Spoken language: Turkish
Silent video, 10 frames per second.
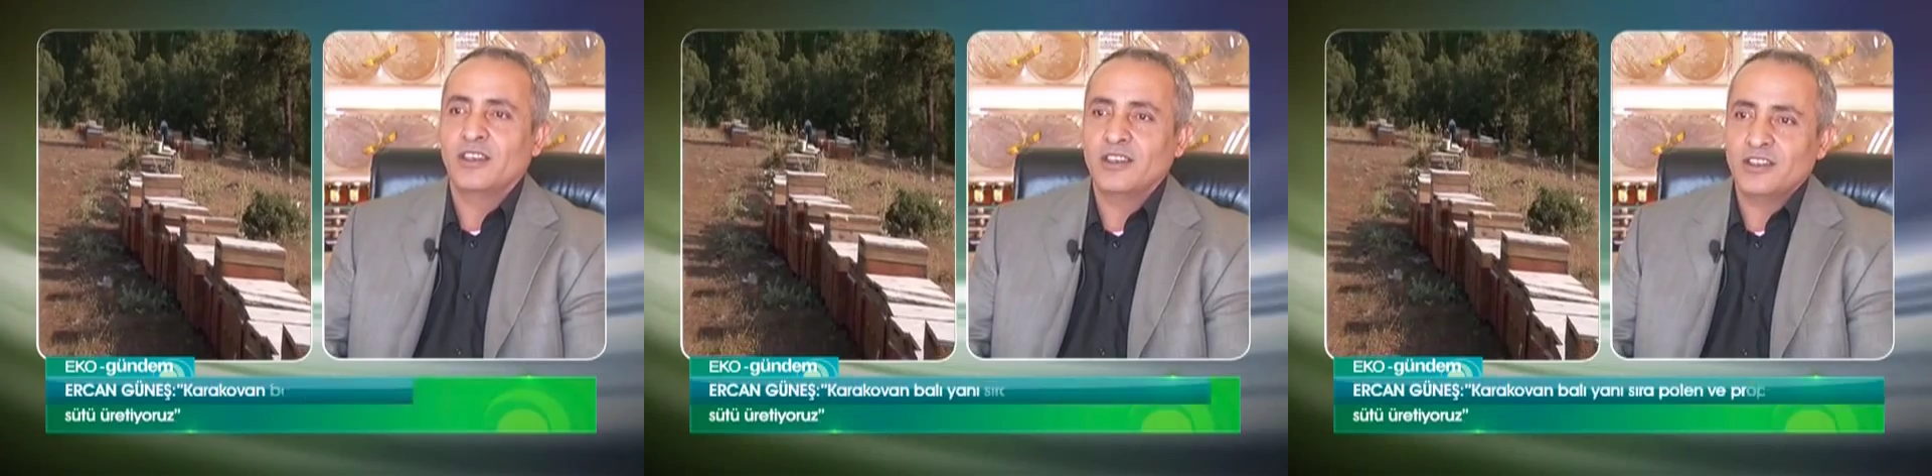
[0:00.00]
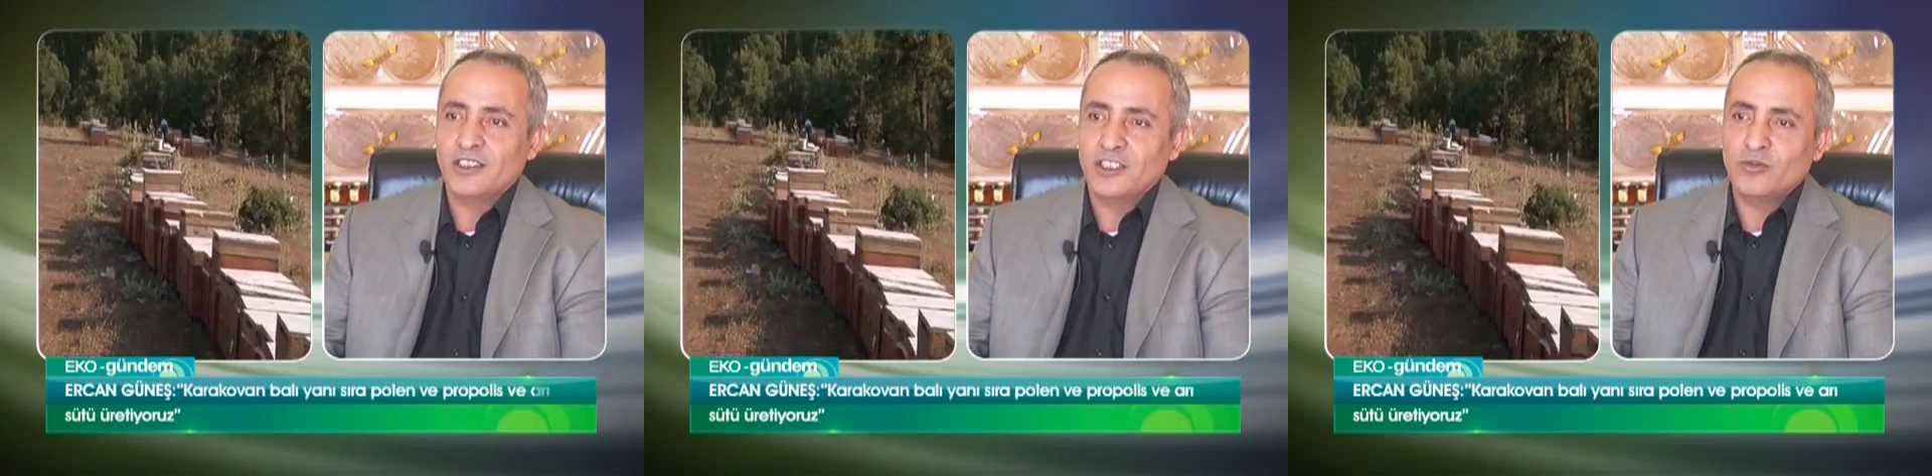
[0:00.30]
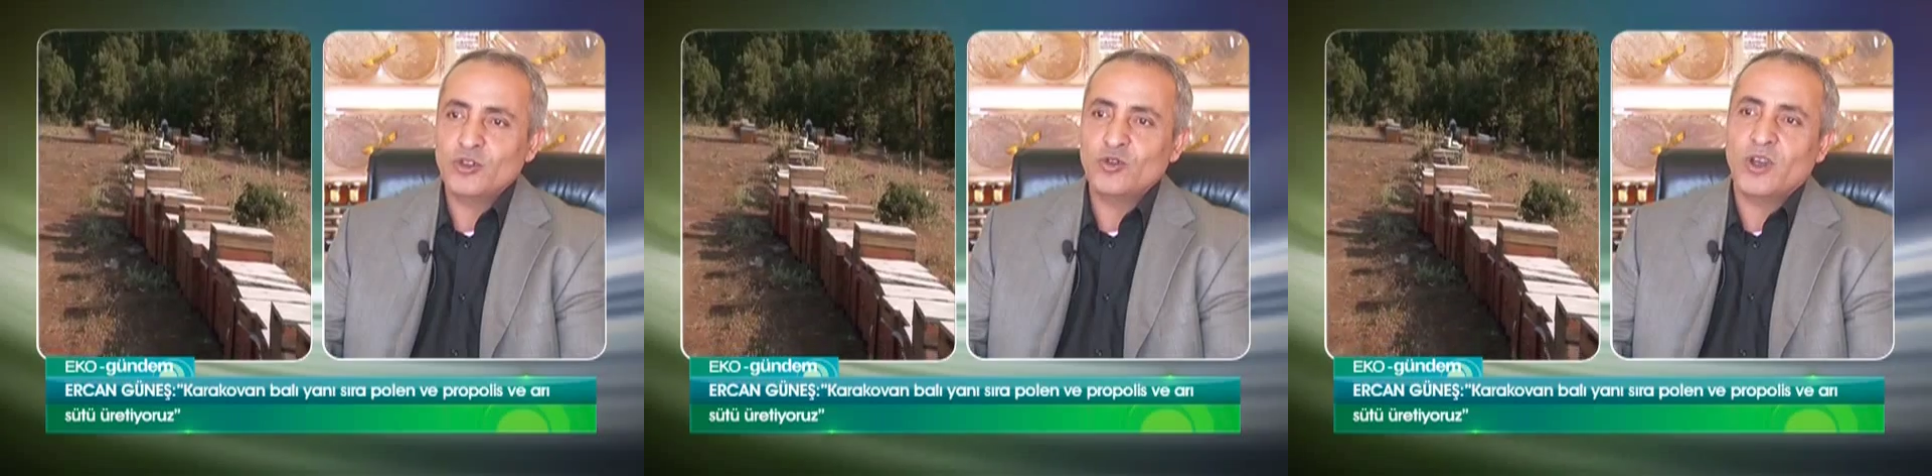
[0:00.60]
e,
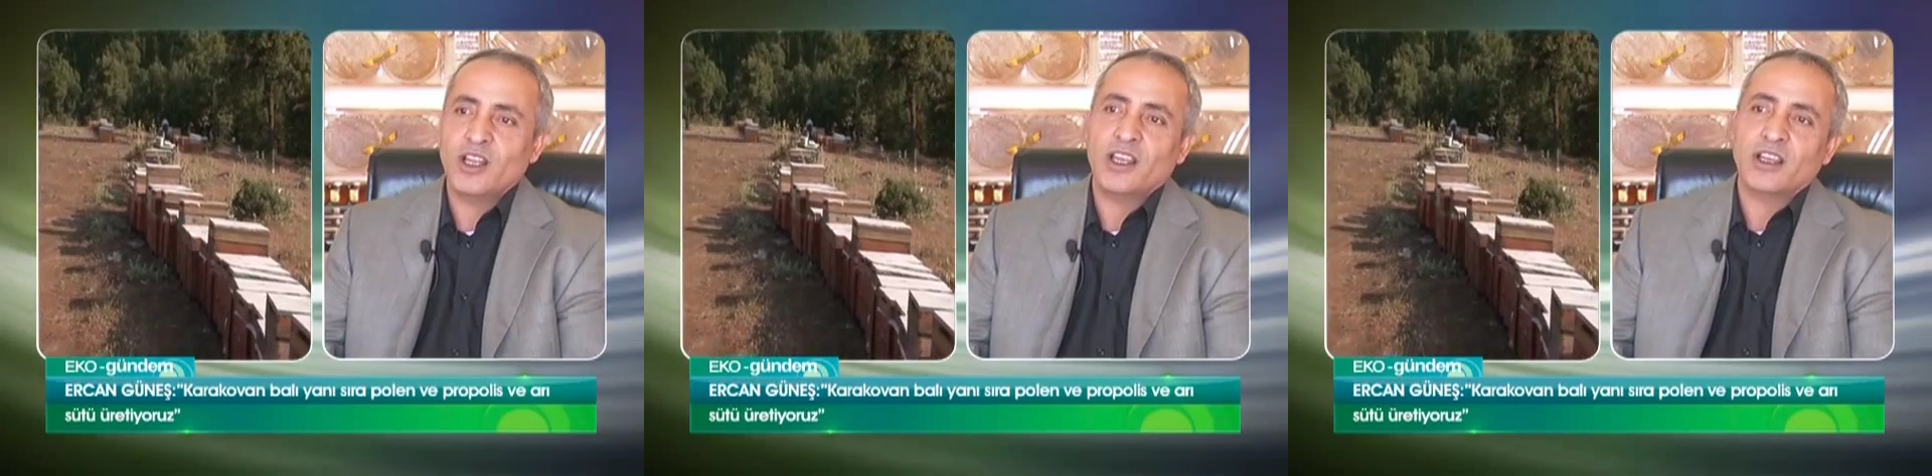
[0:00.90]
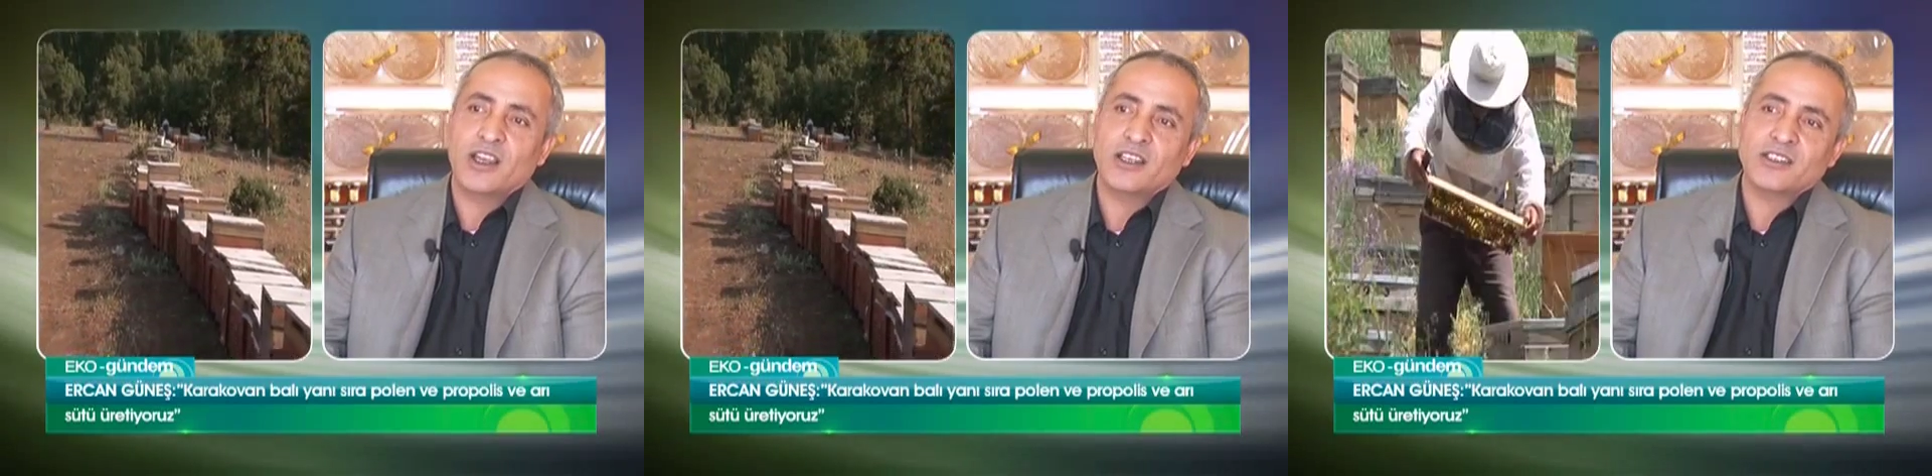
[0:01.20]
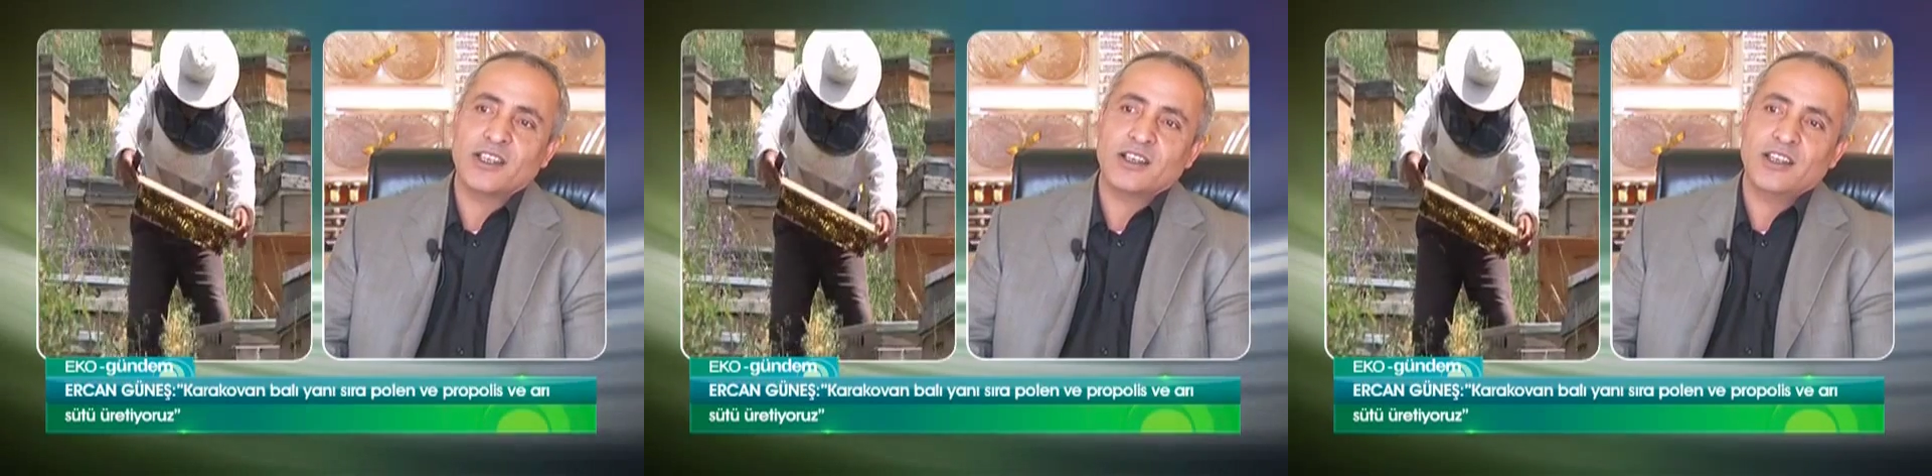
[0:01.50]
dediğimiz yuvarlak
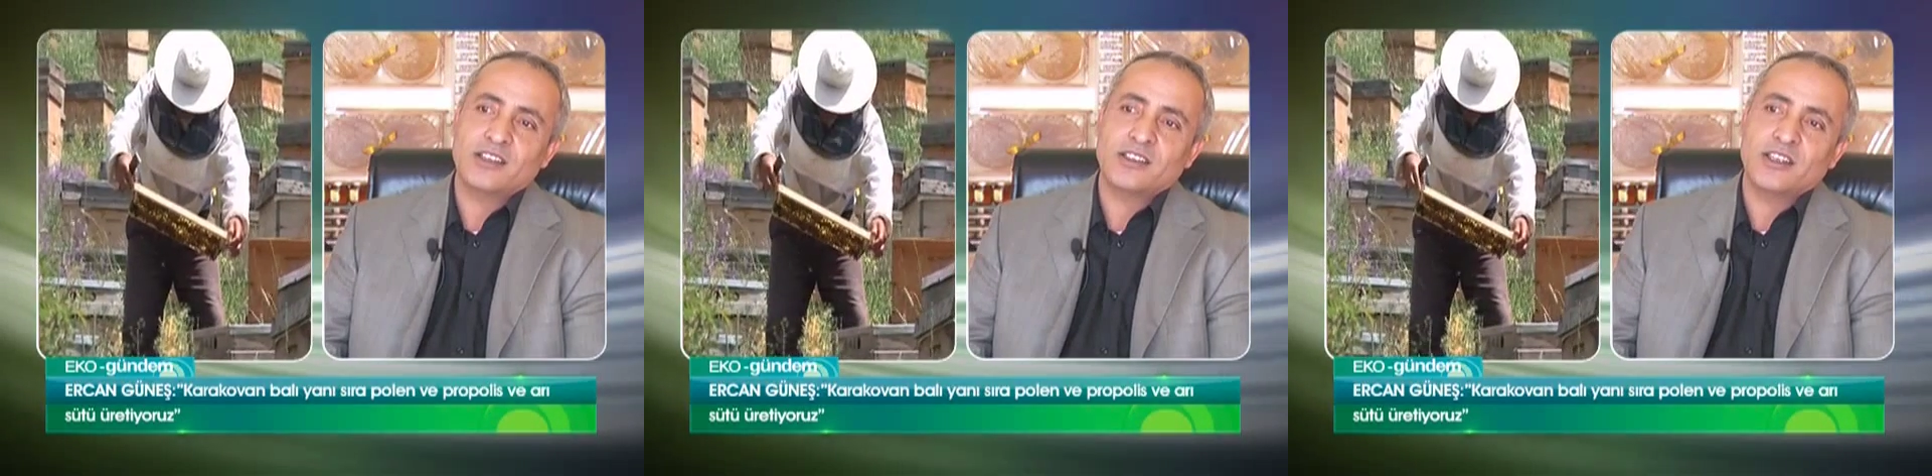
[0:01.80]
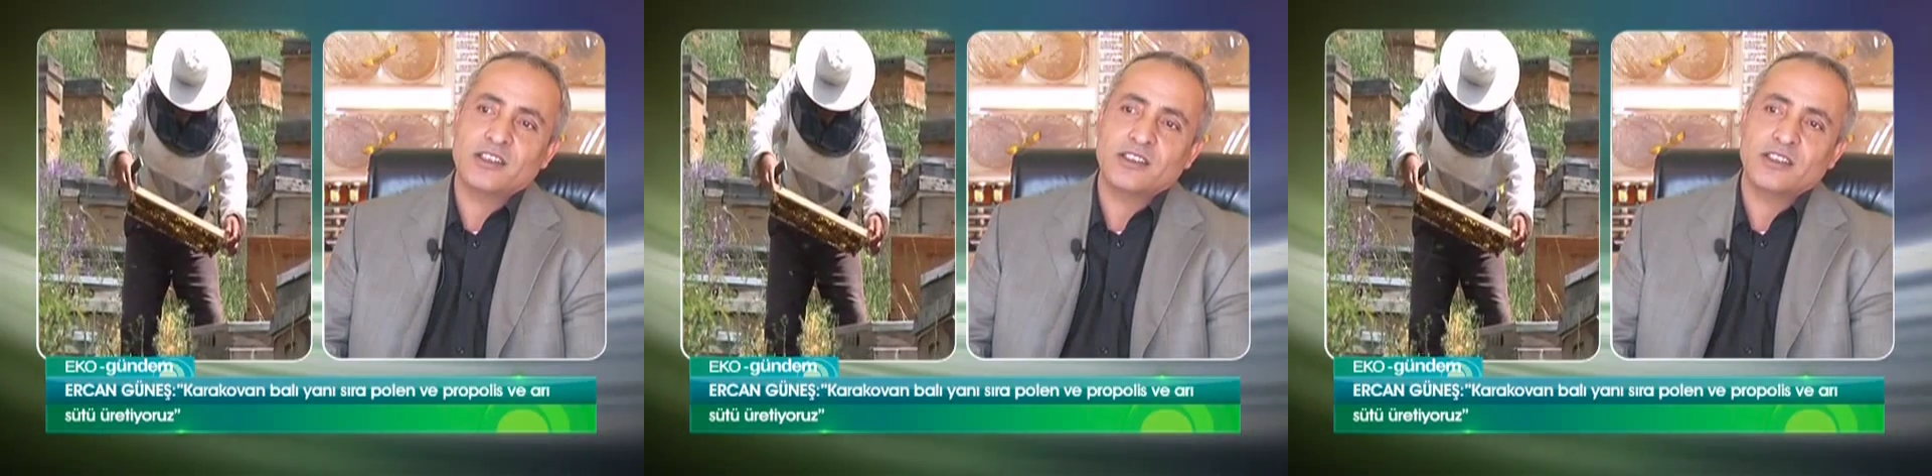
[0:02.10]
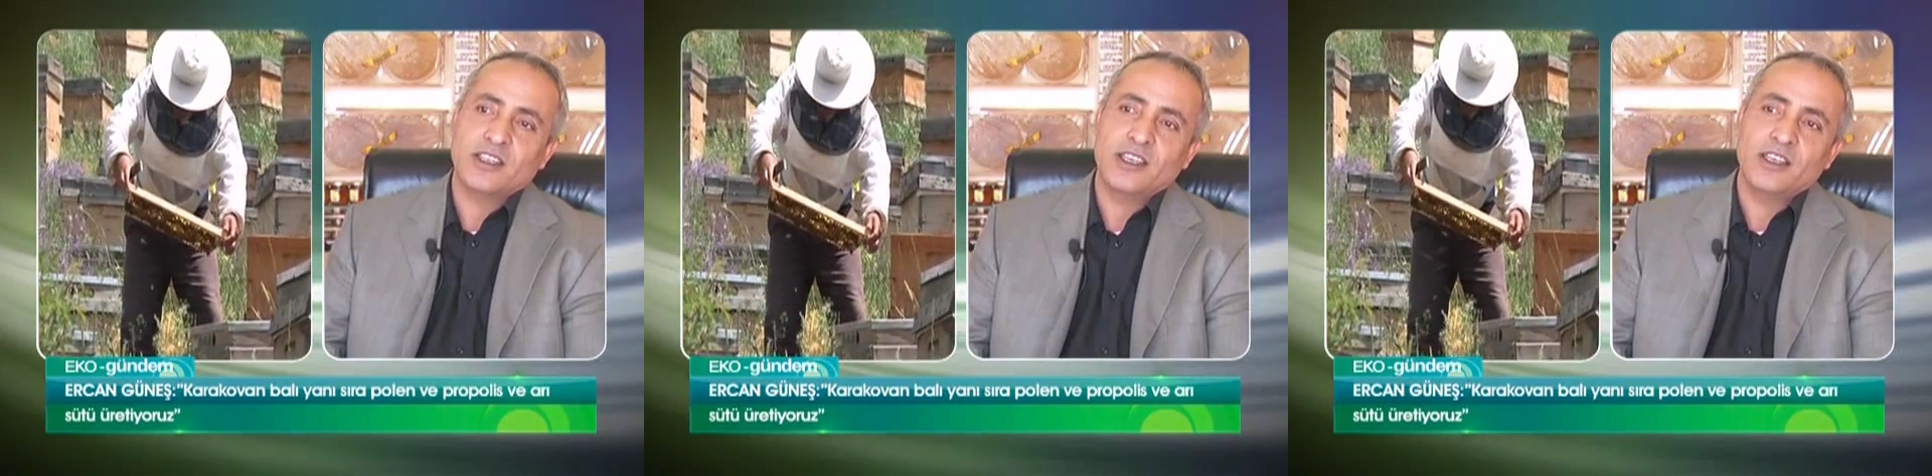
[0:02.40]
kasnaklar
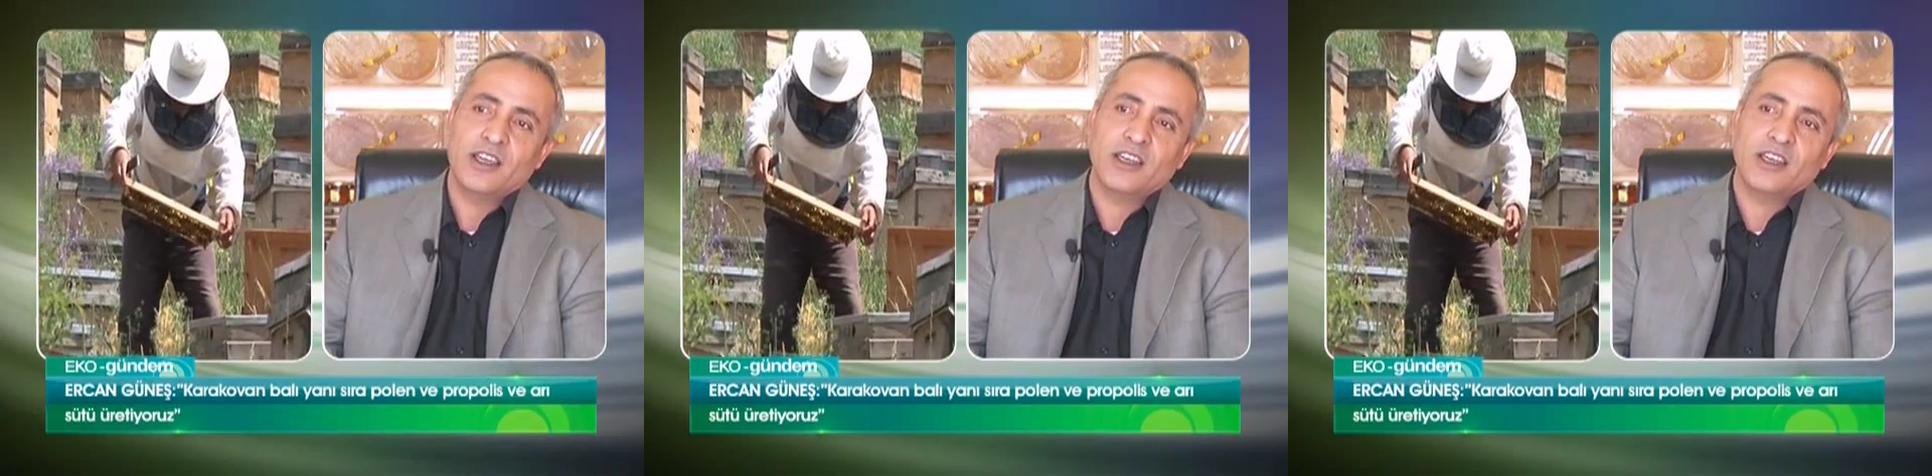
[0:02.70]
içerisinde